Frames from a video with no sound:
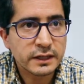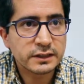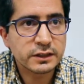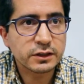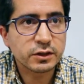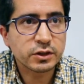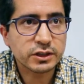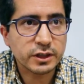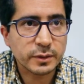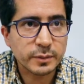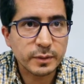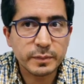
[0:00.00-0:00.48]

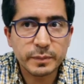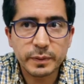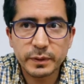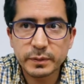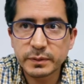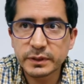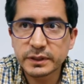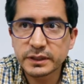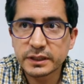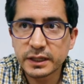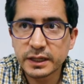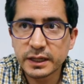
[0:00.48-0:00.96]
sino también
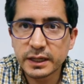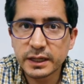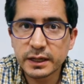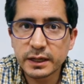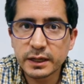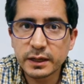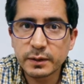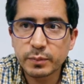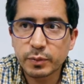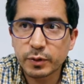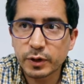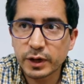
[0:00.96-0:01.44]

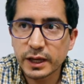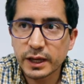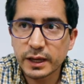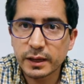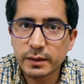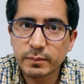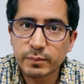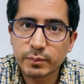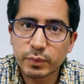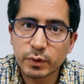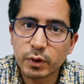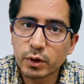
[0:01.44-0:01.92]
permite, por
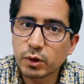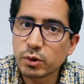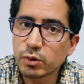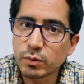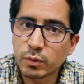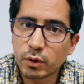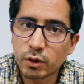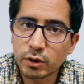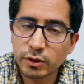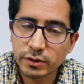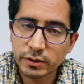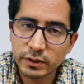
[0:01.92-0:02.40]
ejemplo, el
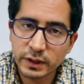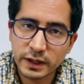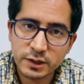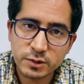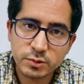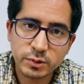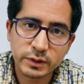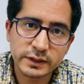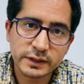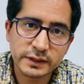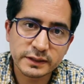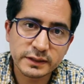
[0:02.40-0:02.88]
humor,
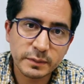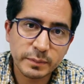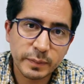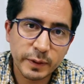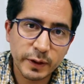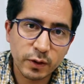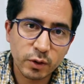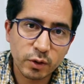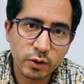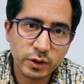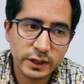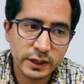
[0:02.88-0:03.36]
las cuentas de
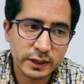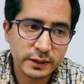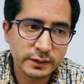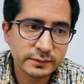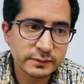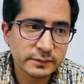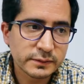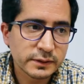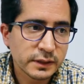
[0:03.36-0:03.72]
parodia.